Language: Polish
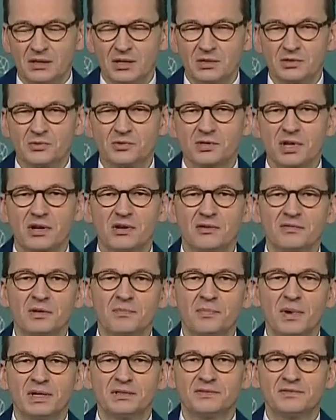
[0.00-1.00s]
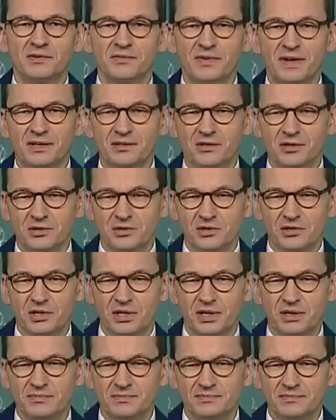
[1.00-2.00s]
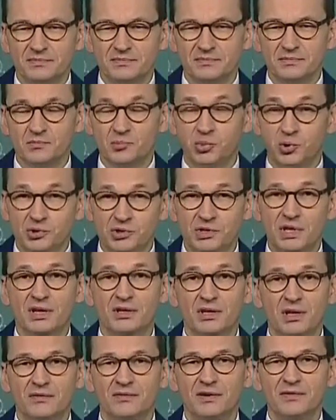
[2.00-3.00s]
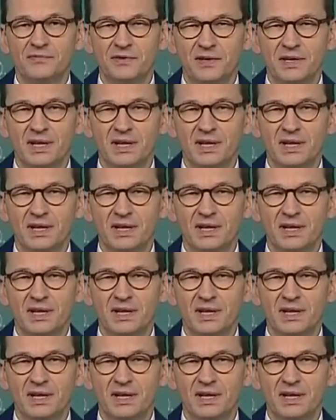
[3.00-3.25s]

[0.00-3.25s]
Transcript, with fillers: To są, szanowni państwo, wartości budżetowe,